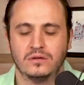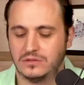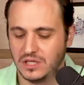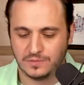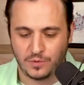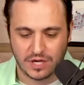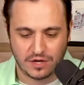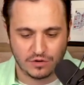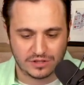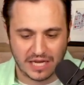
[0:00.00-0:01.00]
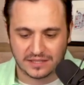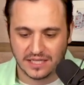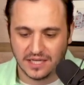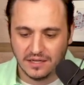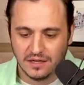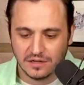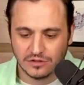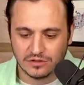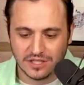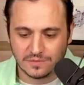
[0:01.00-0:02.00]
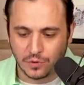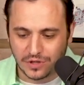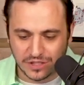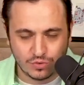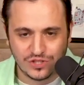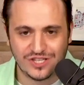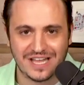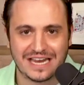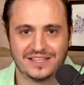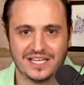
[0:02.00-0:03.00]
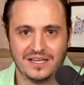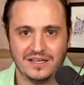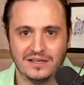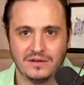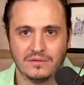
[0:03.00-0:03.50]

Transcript: No tienes por qué cortarte, no tienes por qué suicidarte.